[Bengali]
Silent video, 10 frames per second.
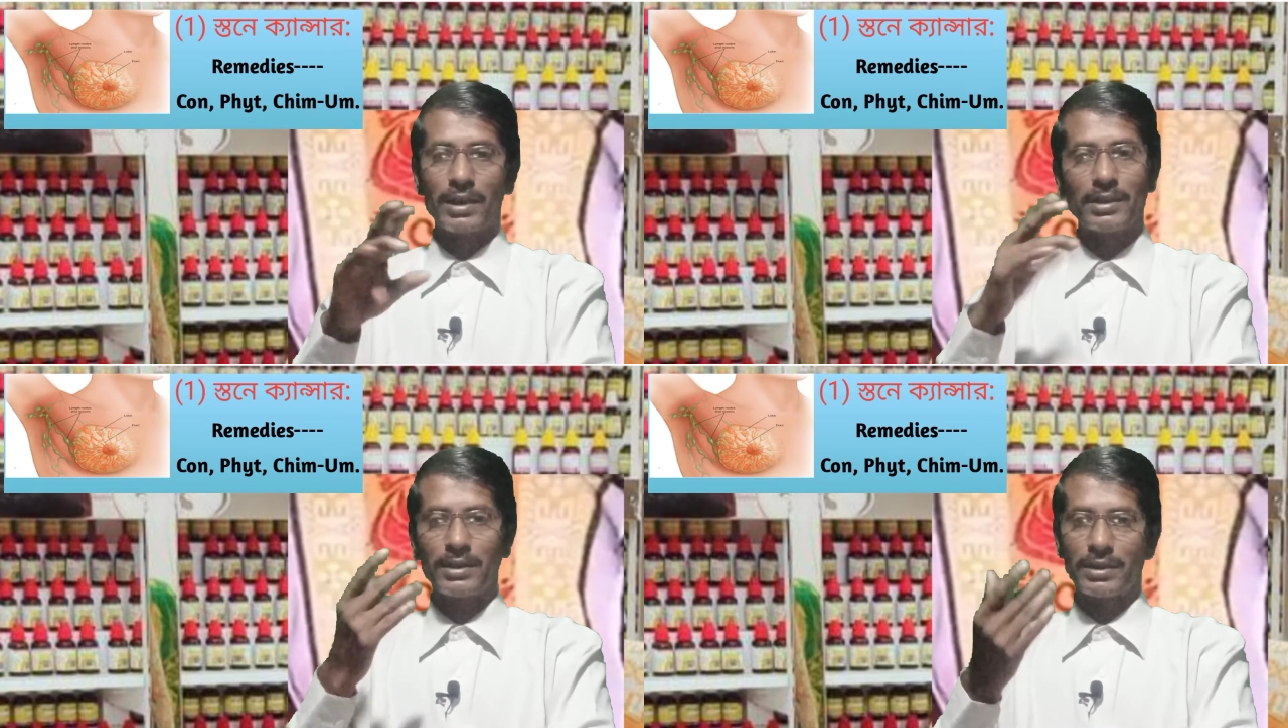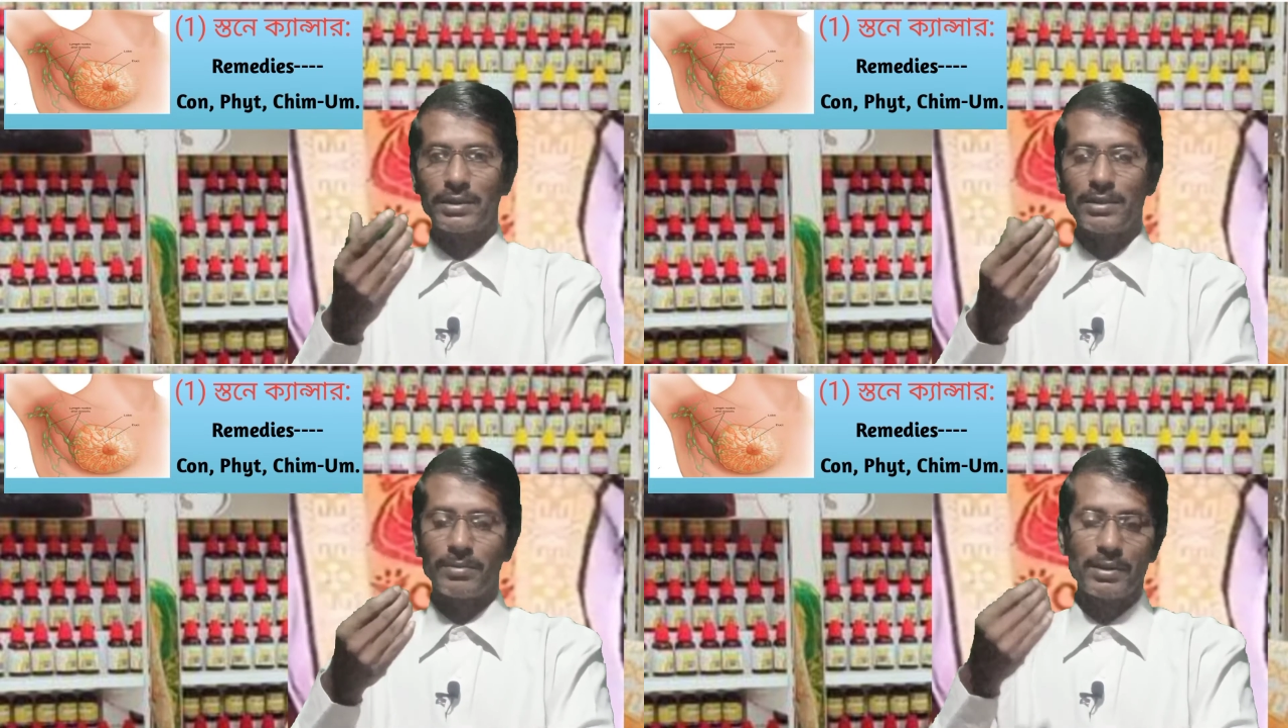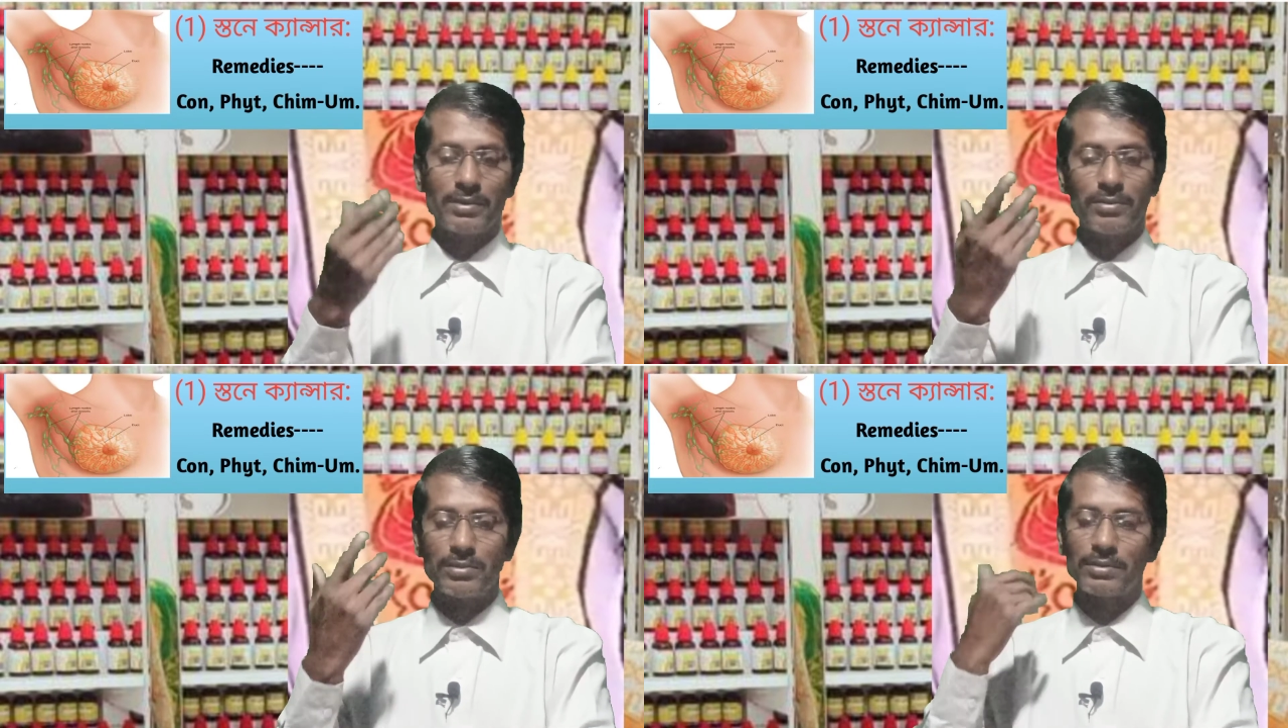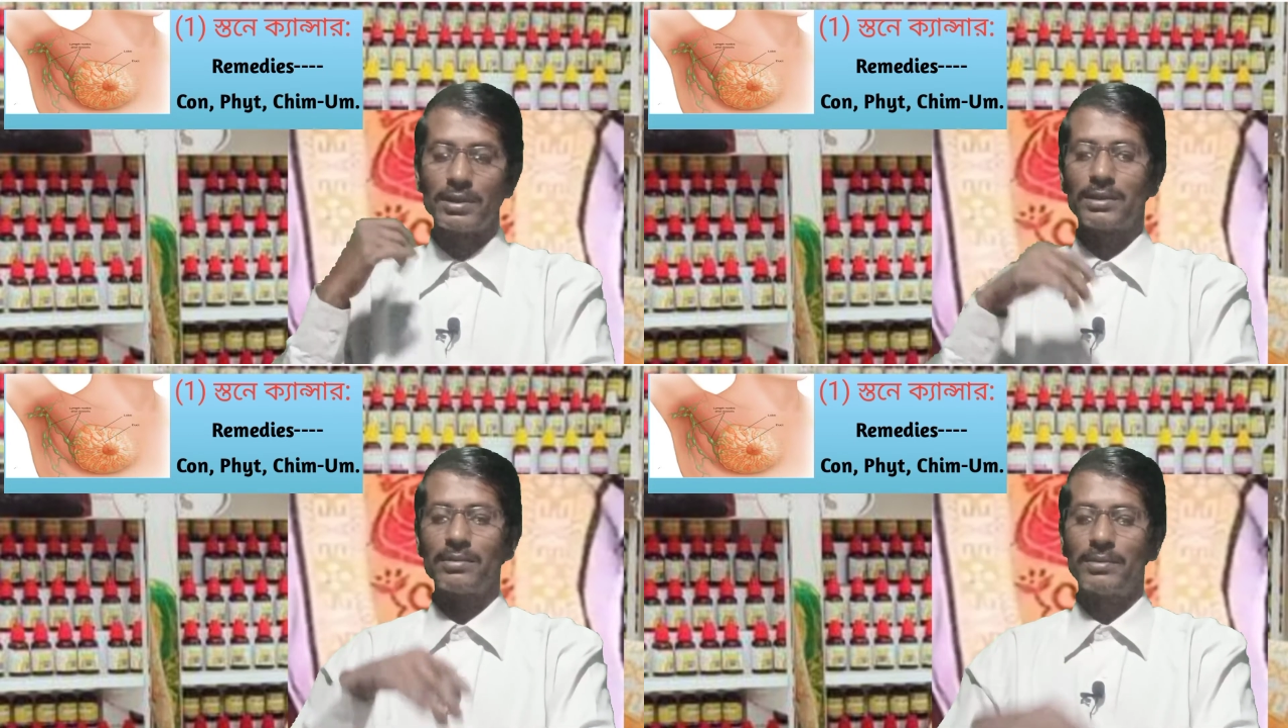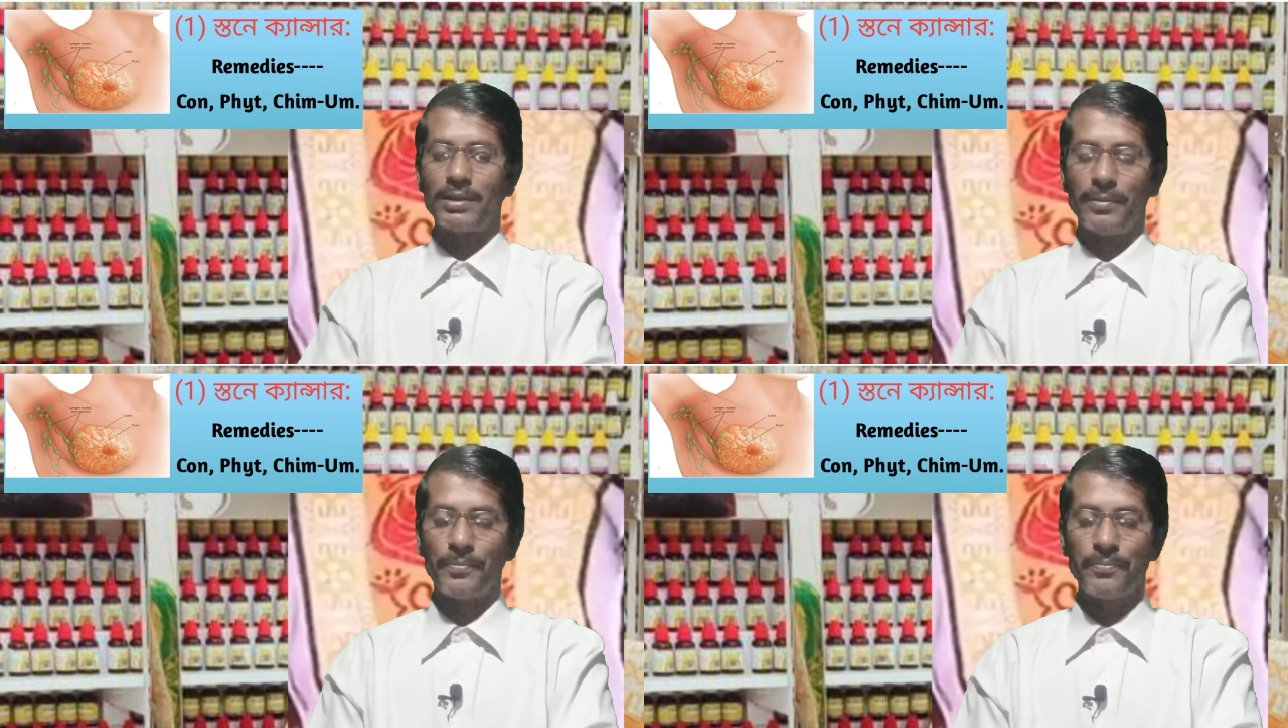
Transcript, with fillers: একটা থাকতে পারে দুটো থাকতে পারে